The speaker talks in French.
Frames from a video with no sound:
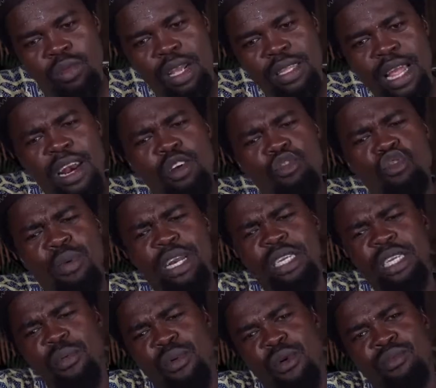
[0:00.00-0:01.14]
Nathalie Touba
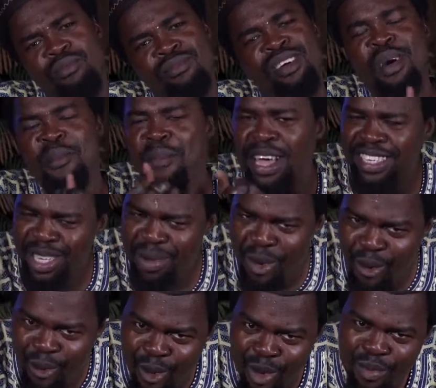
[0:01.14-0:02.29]
dit, bon, merci
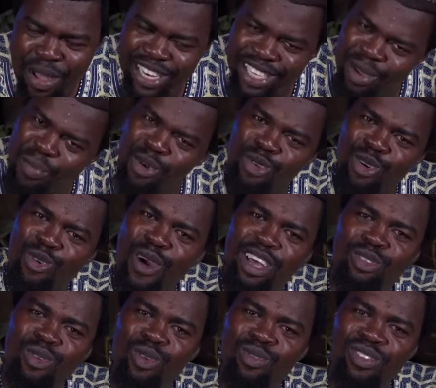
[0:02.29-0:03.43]
beaucoup, merci pour ton
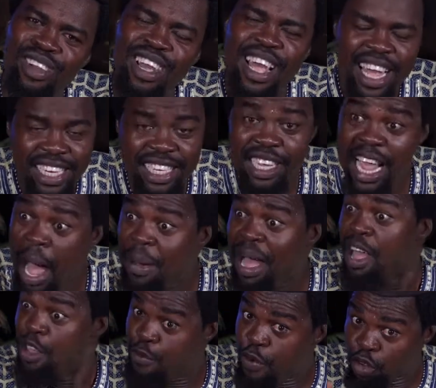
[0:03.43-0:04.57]
oiseau. Il dit,
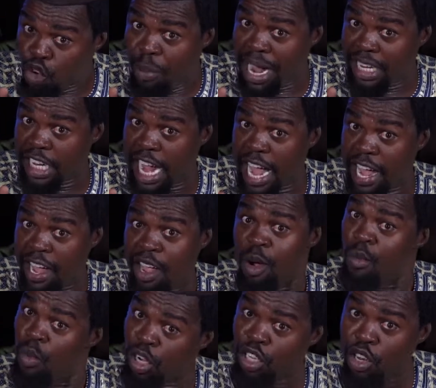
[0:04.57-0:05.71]
Yaba, il faut tout manger, hein.
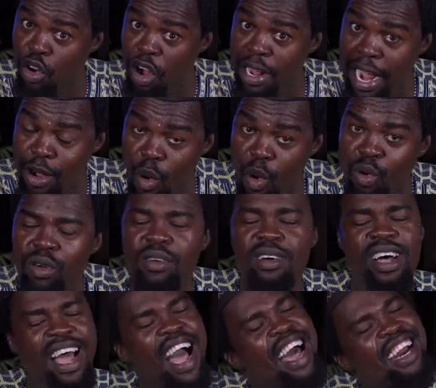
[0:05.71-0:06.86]
moi je te donne un cadeau.
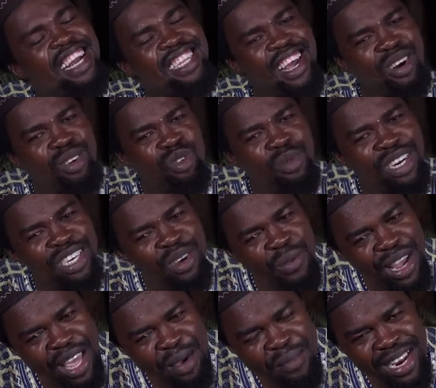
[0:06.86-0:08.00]
Ah, Nathalie Touba dit,
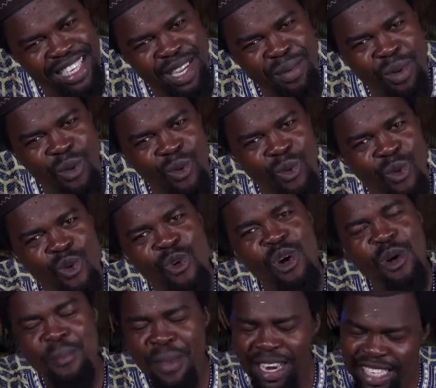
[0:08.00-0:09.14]
oui, merci beaucoup,
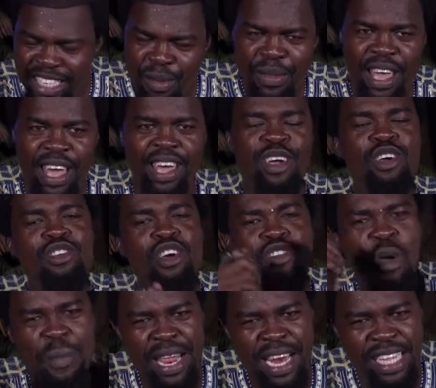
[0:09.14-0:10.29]
merci bien, que Dieu
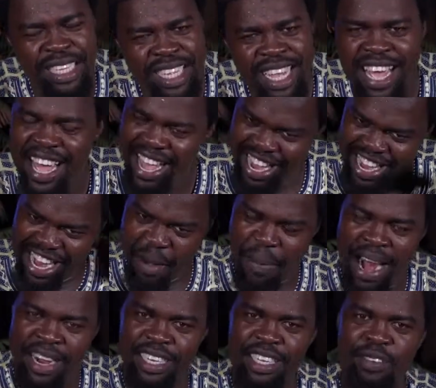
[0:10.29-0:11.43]
te bénisse. Et il est
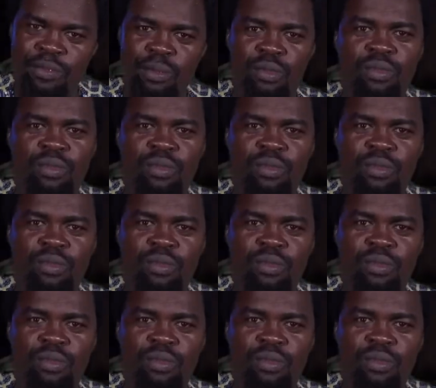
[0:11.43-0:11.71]
parti.